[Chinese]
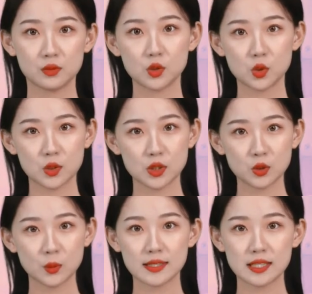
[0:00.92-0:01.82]
做这
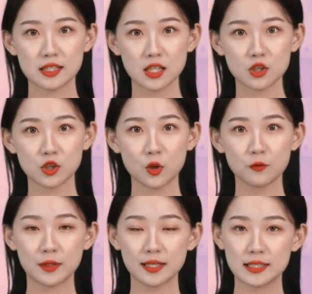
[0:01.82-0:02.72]
东西真是够
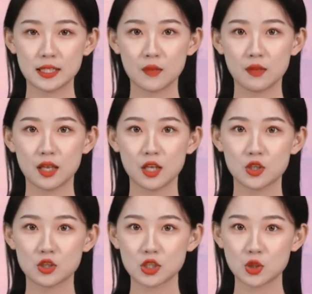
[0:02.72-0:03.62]
费劲，
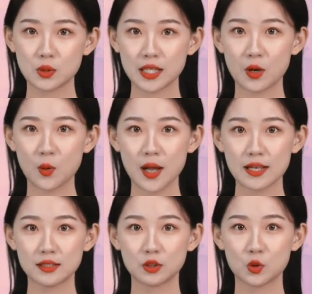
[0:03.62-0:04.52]
这手连
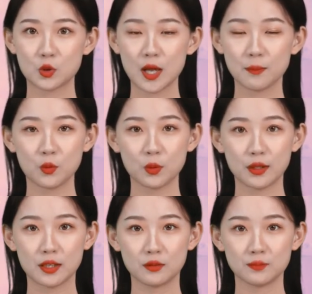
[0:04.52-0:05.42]
筷子都抓不稳
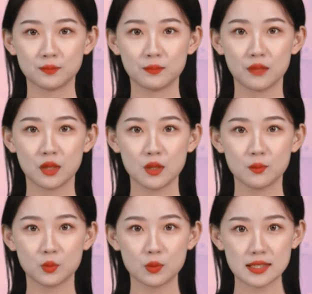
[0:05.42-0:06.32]
了。
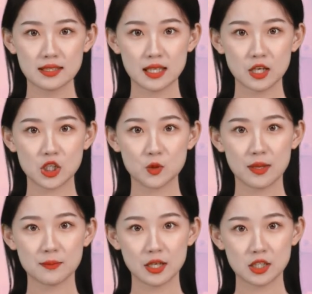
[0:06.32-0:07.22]
木小草吃
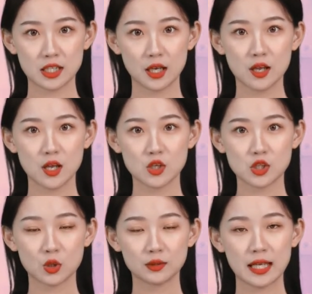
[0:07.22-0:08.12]
晚饭时，
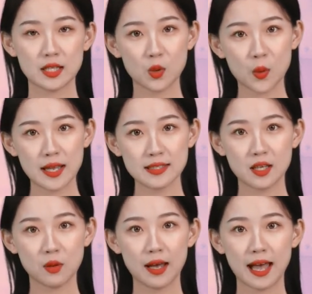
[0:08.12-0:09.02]
手拿着筷
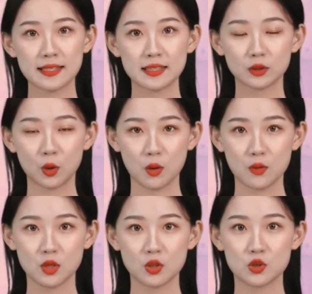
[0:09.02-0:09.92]
子还在抖，
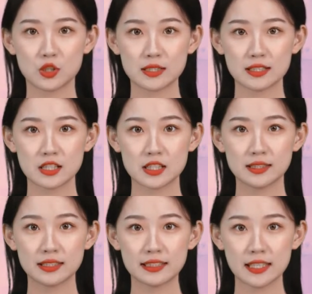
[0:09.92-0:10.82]
实在是
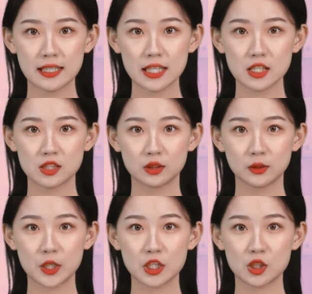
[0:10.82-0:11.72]
今天一直
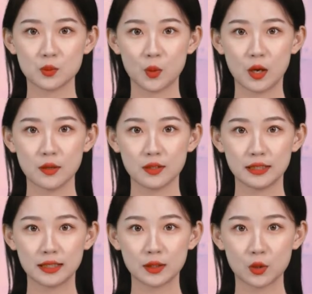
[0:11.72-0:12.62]
推石磨，
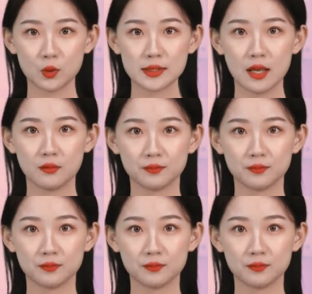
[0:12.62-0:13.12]
累得够呛。